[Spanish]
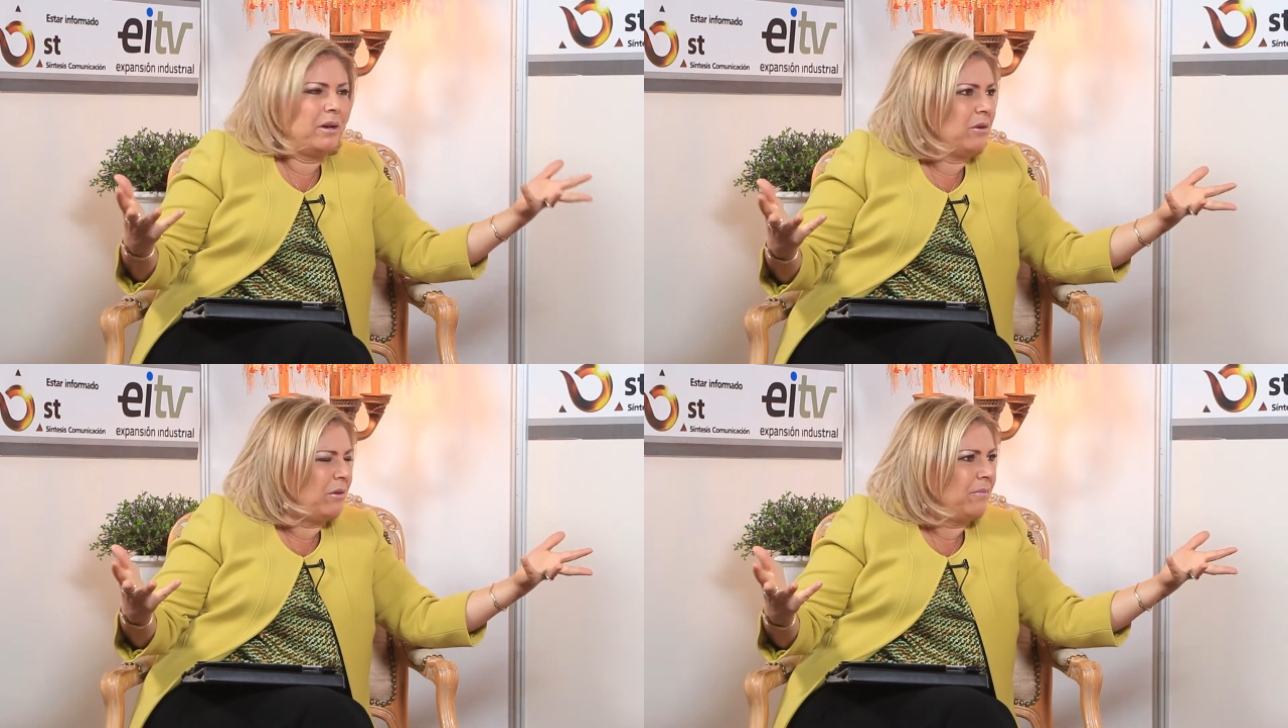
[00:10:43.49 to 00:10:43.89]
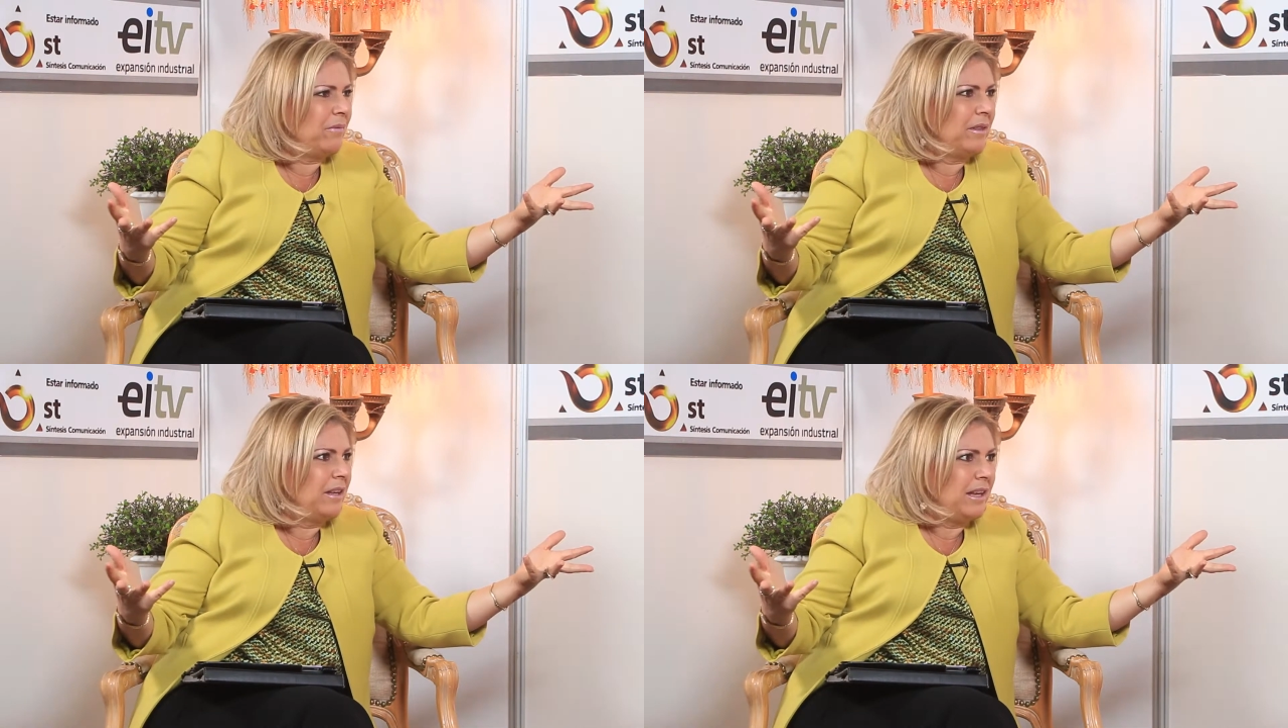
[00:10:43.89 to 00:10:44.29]
mayor.
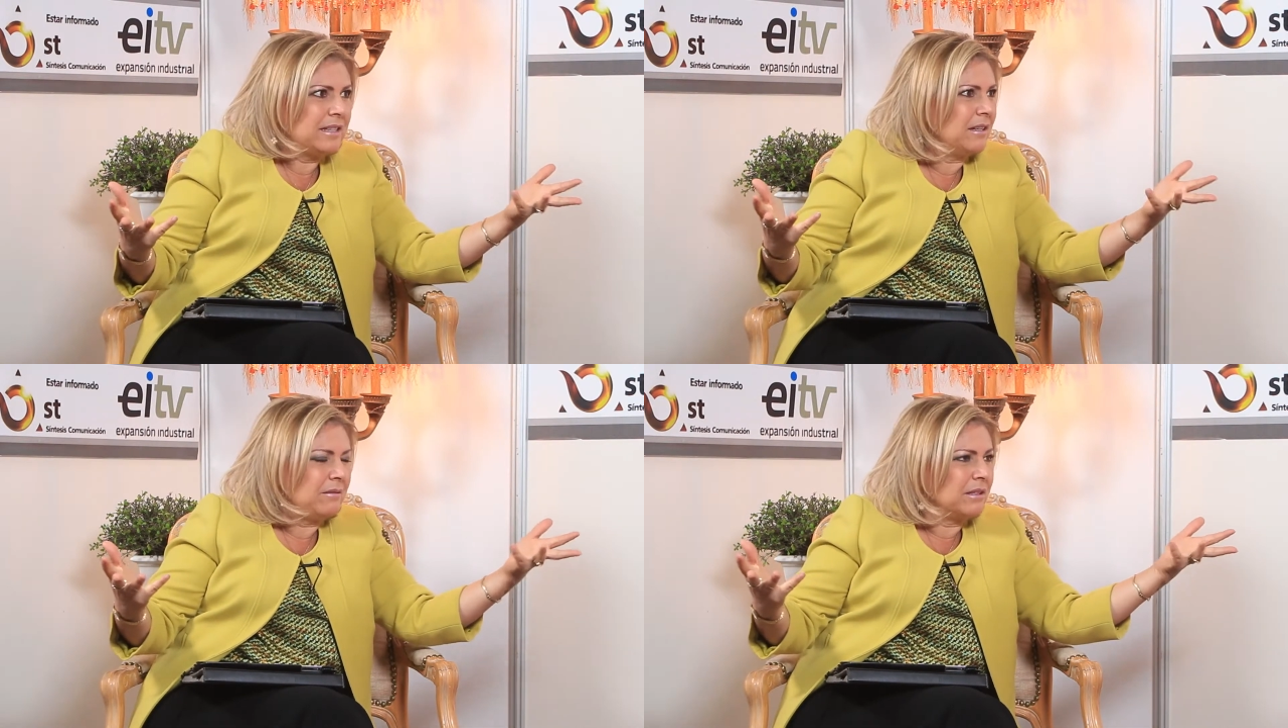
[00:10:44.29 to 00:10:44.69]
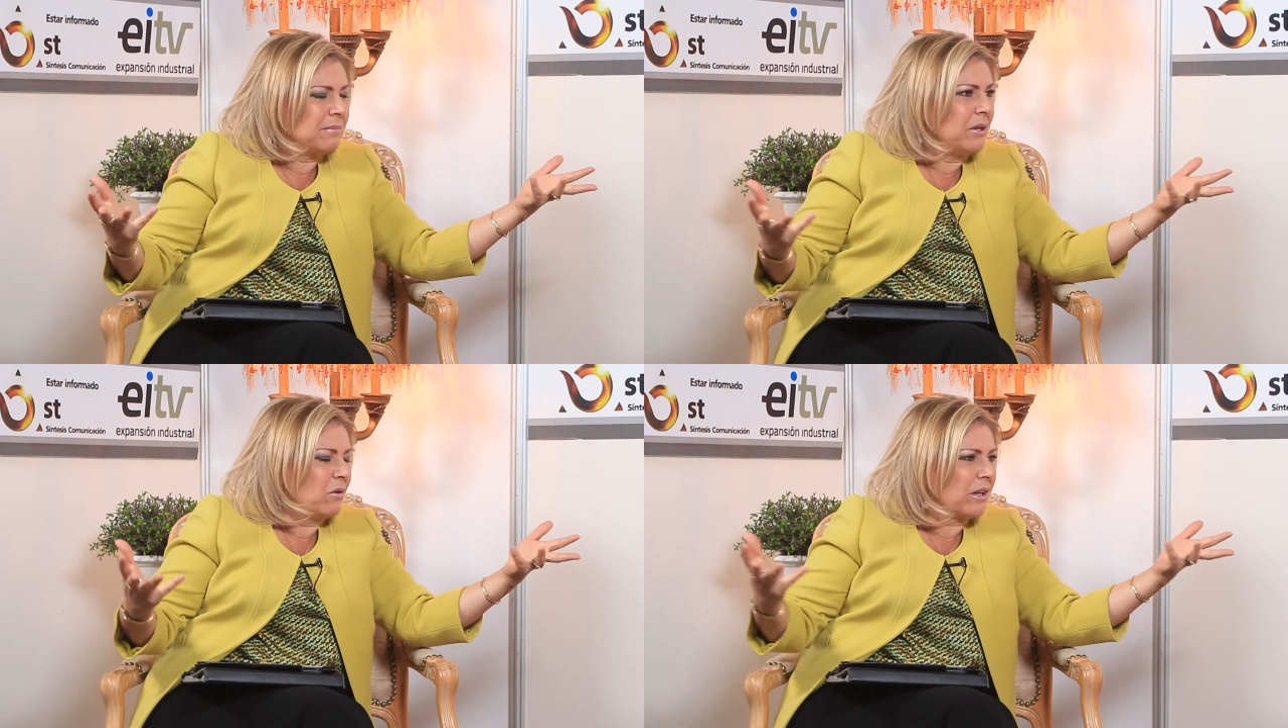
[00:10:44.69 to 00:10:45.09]
Es,
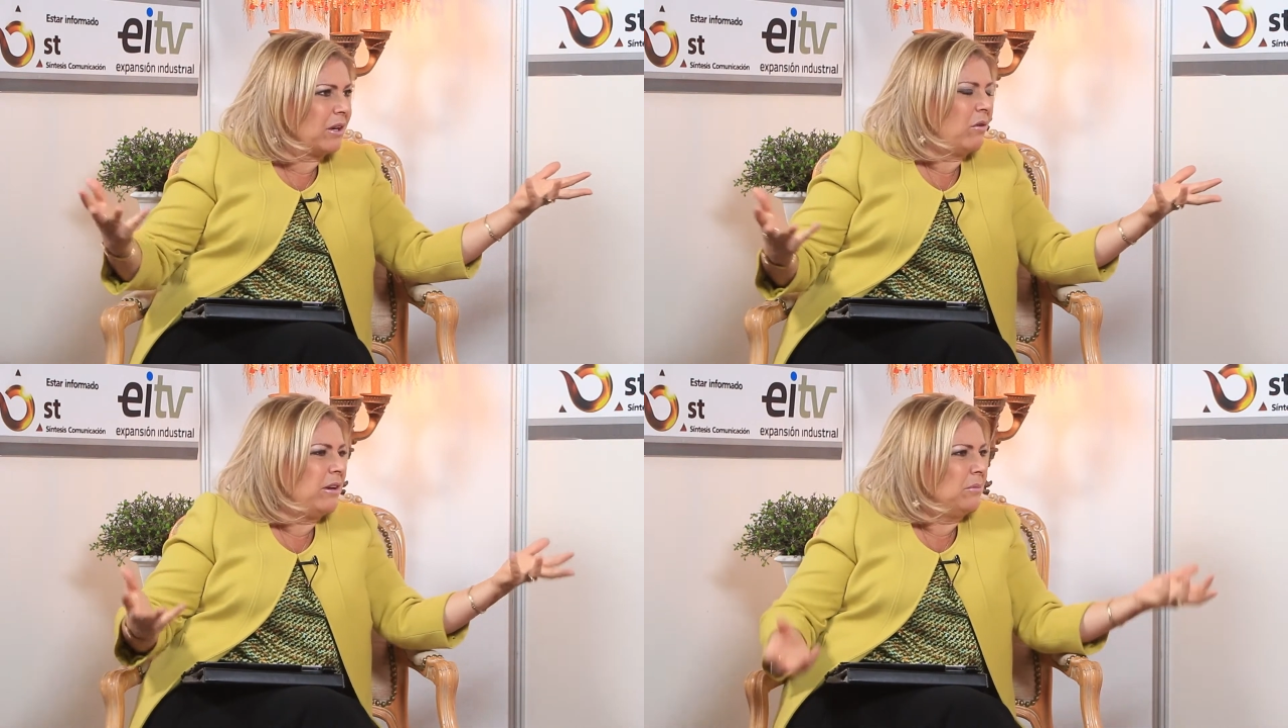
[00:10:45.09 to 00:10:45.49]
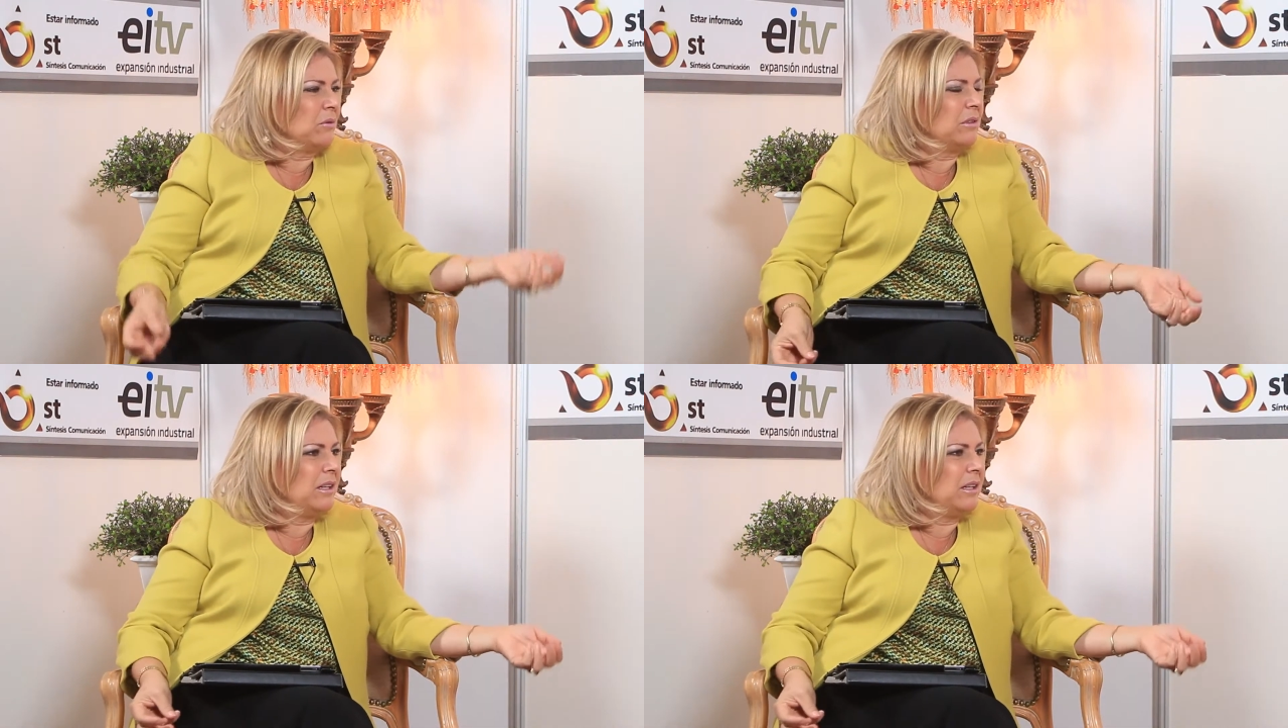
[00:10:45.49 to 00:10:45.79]
es, mayor que Hollywood